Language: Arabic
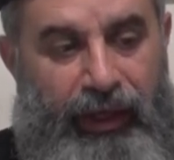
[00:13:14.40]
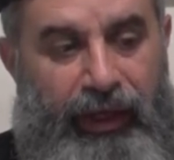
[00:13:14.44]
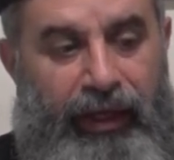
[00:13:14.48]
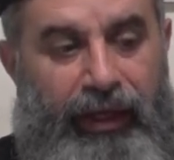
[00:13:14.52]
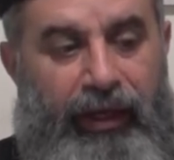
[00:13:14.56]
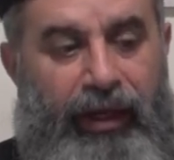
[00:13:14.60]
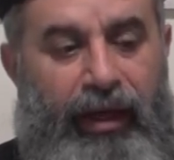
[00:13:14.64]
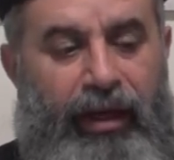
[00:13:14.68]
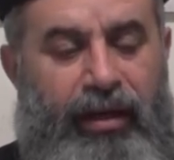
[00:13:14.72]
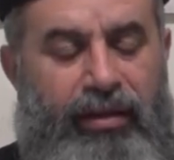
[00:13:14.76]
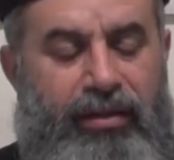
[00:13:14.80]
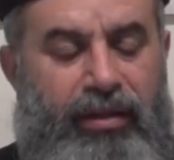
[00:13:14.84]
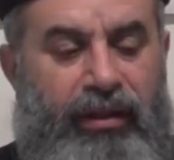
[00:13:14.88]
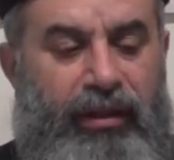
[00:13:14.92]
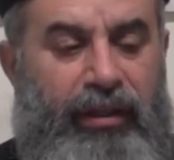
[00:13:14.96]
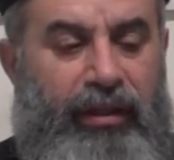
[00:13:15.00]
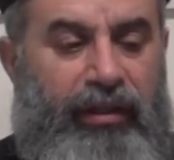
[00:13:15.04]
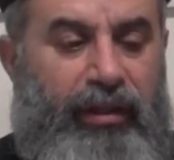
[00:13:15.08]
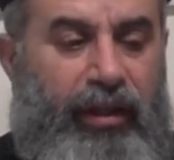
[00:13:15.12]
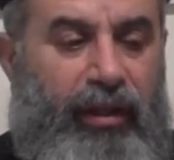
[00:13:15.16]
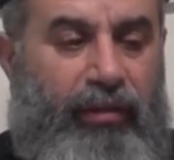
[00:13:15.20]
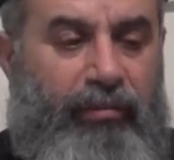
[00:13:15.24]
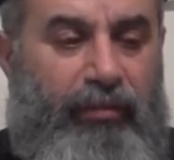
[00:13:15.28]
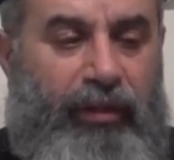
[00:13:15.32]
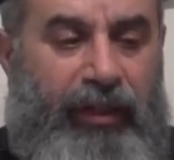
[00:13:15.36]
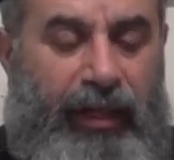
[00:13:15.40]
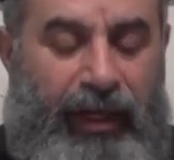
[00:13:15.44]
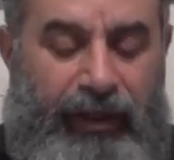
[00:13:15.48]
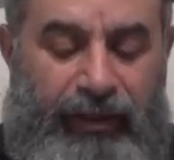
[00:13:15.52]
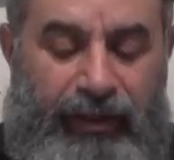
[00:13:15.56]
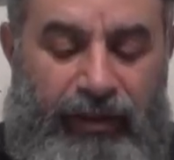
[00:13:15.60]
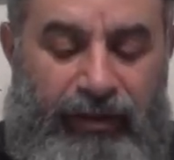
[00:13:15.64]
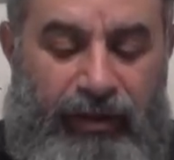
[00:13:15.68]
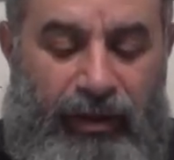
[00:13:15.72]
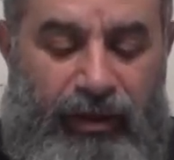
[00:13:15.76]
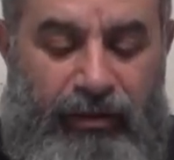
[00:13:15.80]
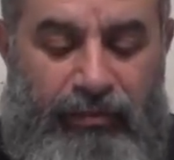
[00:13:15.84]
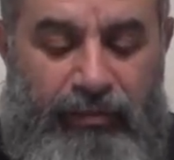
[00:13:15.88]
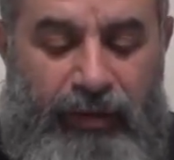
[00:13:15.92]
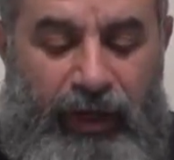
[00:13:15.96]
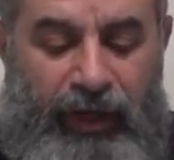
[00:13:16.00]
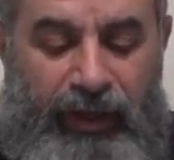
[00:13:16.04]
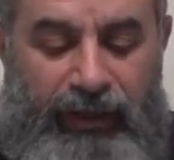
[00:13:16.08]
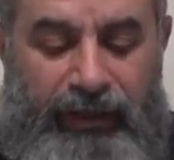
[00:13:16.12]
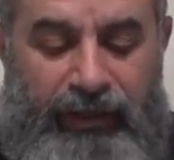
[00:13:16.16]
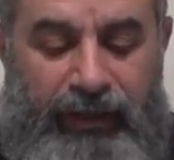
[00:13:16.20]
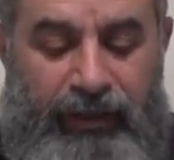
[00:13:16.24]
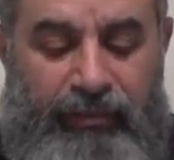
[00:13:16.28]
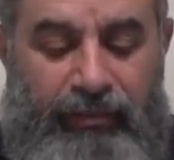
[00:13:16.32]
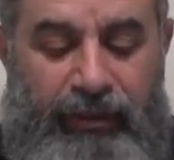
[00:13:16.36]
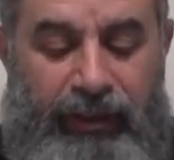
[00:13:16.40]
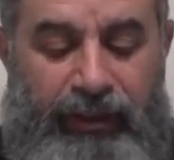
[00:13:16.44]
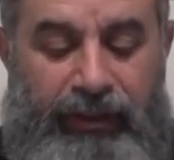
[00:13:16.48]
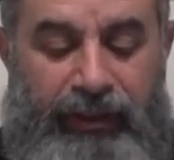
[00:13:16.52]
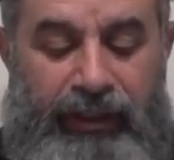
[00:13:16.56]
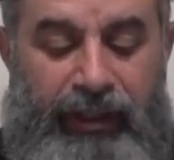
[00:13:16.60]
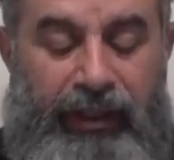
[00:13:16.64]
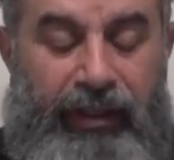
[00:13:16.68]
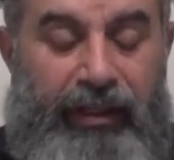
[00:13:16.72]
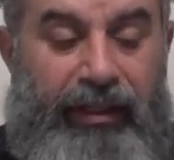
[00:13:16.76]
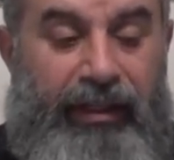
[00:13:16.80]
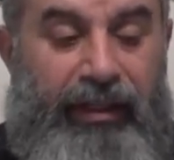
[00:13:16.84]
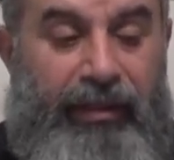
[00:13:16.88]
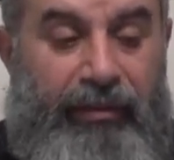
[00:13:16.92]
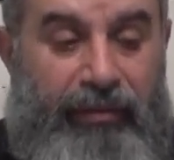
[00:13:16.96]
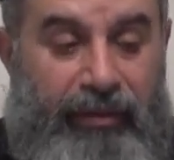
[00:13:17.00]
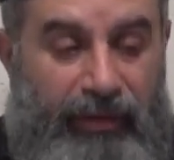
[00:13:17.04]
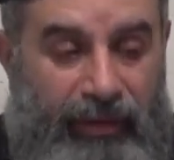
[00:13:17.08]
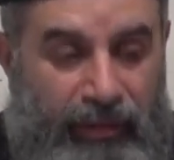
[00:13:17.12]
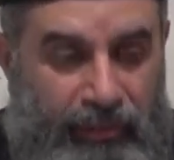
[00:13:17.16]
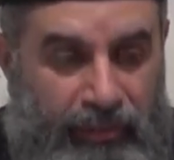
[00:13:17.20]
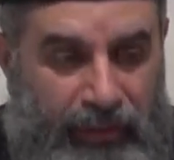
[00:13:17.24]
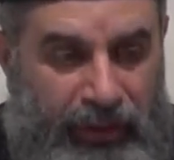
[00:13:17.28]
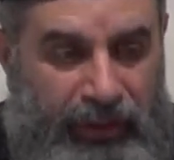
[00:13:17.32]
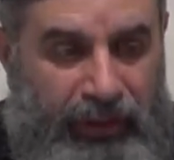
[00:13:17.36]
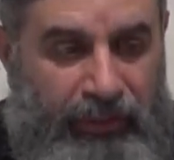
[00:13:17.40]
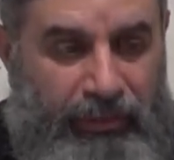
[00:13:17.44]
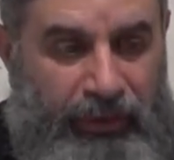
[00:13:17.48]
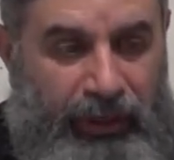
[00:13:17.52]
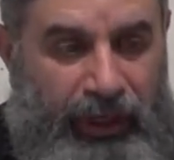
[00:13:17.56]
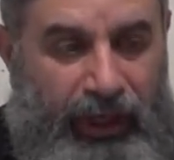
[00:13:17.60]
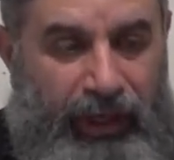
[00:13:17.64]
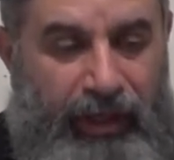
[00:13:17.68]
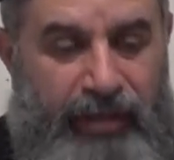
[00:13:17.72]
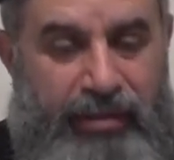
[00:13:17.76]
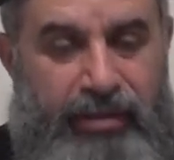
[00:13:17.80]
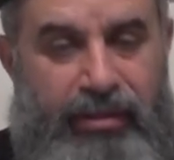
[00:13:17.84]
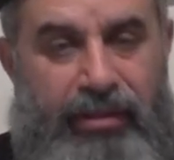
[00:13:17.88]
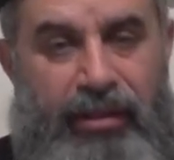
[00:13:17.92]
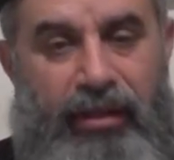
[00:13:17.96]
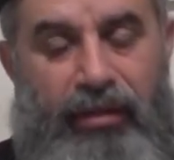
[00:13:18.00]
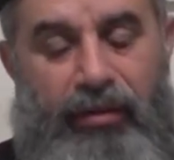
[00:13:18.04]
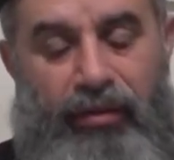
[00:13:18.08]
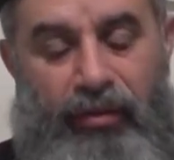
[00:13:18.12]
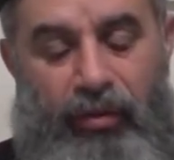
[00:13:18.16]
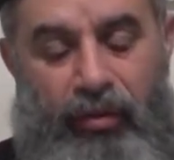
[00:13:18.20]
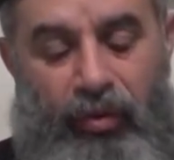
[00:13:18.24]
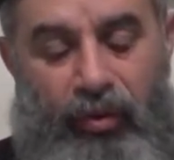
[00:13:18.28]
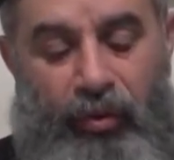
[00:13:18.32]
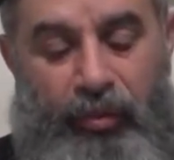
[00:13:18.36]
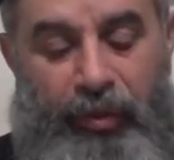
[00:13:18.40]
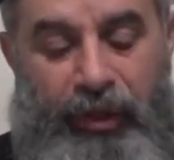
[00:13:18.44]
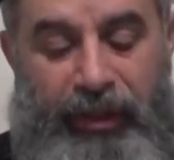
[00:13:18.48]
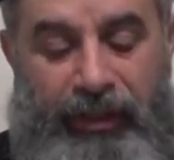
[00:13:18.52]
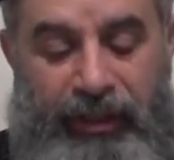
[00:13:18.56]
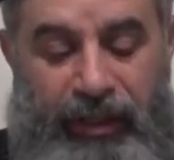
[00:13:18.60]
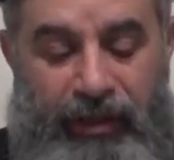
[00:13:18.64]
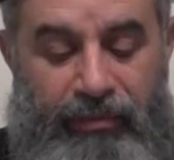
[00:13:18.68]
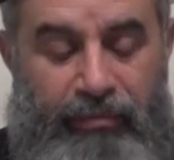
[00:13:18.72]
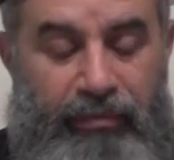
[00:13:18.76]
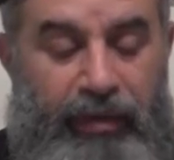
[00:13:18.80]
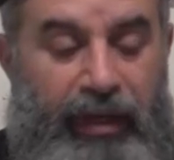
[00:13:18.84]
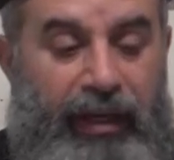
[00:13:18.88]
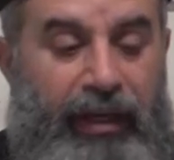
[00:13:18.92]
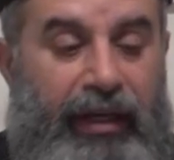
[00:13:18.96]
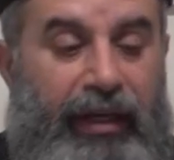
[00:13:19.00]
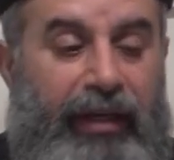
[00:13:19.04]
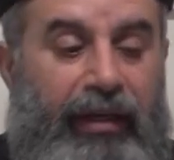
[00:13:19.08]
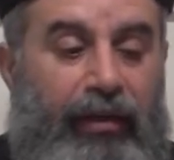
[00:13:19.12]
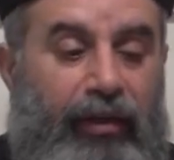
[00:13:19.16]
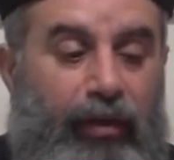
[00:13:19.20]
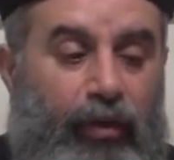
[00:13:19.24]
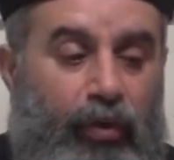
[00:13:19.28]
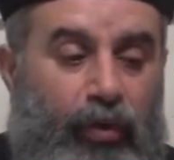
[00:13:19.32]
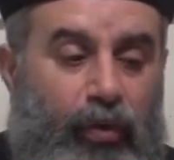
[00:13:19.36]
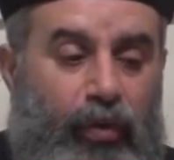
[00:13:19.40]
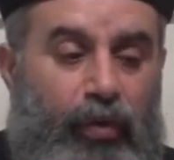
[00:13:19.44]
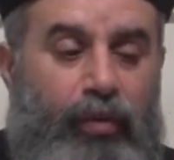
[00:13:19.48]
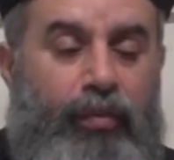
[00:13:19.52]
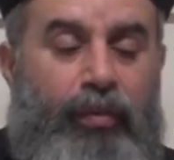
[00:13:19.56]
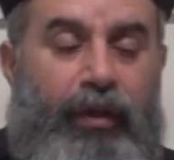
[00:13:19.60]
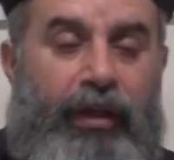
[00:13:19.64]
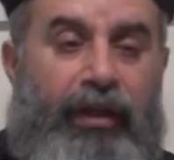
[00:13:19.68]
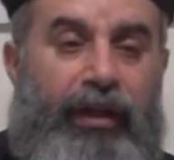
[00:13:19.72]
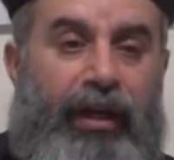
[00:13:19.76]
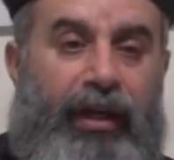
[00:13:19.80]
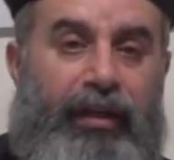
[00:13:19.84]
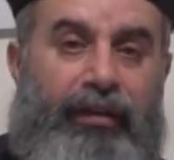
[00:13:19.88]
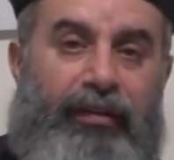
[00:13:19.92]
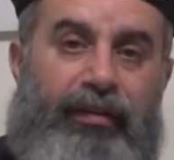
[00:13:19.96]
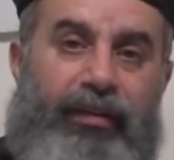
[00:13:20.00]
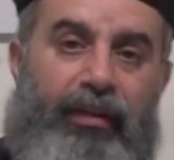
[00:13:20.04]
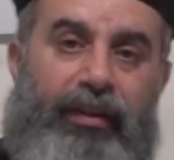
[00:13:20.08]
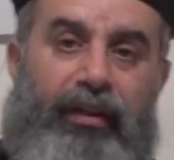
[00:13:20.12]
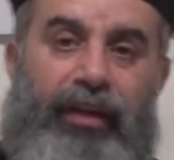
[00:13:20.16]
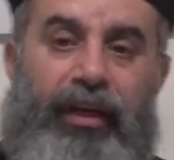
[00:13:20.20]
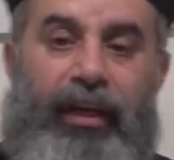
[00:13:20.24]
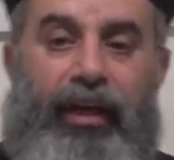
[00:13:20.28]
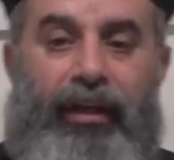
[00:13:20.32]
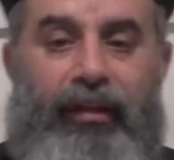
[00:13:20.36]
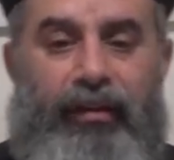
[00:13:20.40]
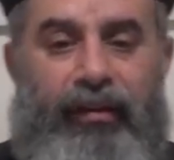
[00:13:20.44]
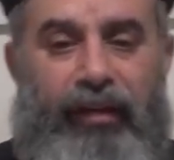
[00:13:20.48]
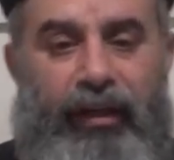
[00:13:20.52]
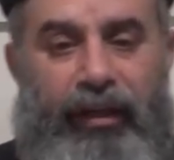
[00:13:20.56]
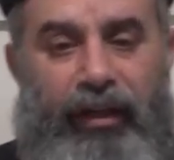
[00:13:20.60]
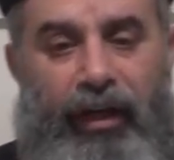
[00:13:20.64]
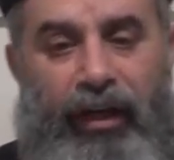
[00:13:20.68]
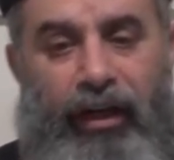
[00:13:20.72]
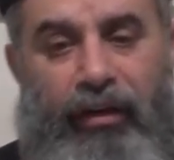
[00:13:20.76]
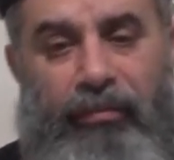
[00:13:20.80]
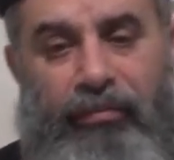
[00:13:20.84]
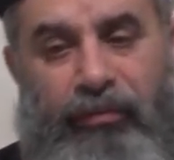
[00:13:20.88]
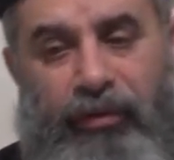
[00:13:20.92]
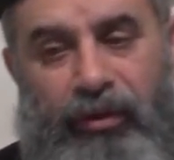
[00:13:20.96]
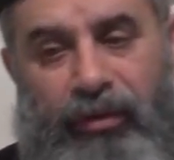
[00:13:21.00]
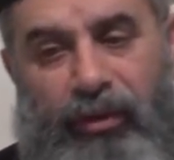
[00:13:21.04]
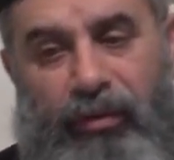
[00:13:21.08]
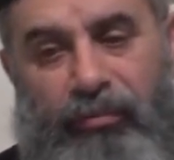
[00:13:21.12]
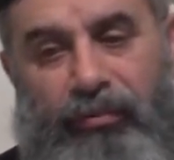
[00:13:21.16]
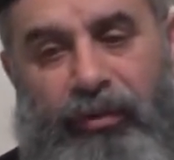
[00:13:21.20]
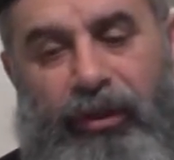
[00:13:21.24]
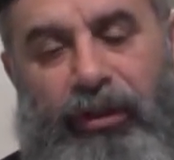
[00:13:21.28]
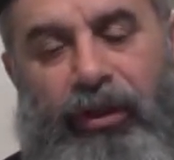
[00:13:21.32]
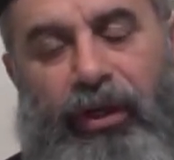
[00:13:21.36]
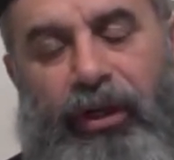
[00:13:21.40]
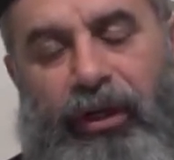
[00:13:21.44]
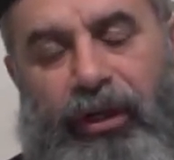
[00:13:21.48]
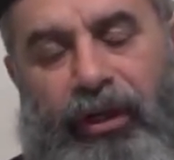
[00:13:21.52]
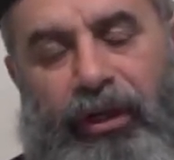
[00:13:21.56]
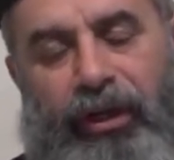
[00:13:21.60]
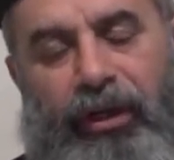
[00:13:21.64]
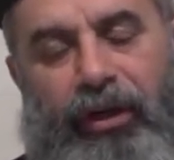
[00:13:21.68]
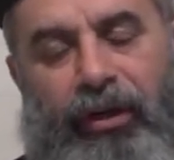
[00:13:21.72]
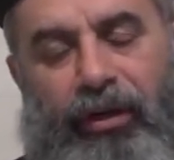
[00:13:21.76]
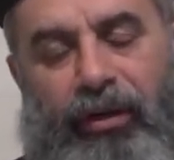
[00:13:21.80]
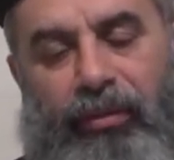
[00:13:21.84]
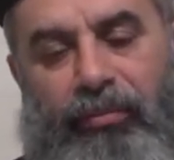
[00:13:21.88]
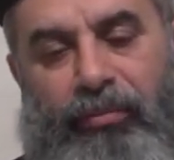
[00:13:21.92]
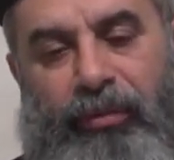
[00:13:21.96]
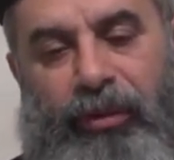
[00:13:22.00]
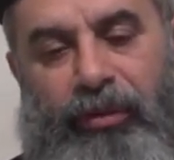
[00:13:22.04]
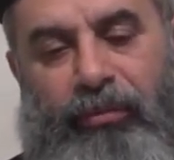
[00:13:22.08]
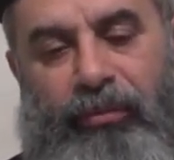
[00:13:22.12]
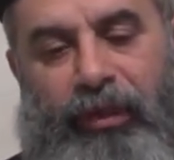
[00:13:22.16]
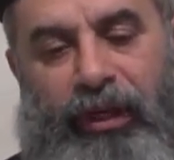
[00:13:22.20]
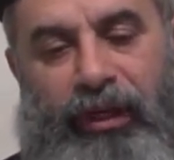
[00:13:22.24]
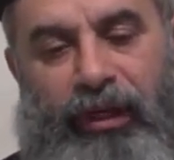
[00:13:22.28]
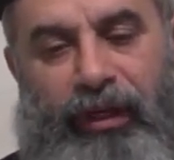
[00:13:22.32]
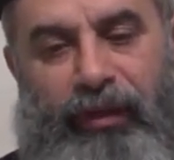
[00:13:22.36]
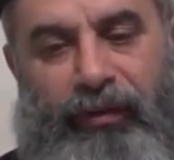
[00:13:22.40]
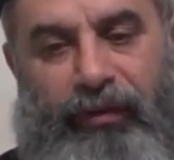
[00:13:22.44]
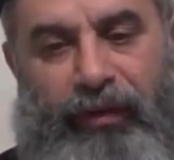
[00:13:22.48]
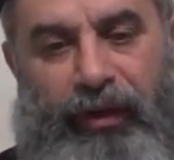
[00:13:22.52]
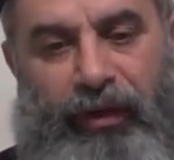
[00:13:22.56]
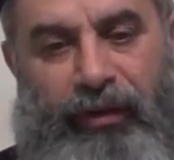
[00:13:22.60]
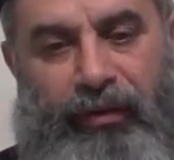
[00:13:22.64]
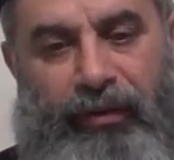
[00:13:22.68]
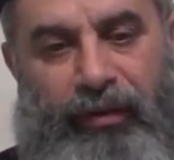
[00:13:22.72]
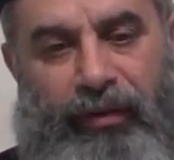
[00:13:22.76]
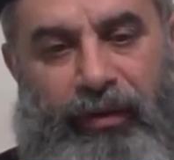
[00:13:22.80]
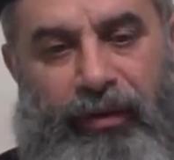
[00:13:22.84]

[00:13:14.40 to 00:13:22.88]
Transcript: اللي هيحصل هنا من عدد أربعة لثمانية ربنا بيحذر وبينبه العقوبة اللي هتيجي أنت كابن ربنا اهرب من المكان ده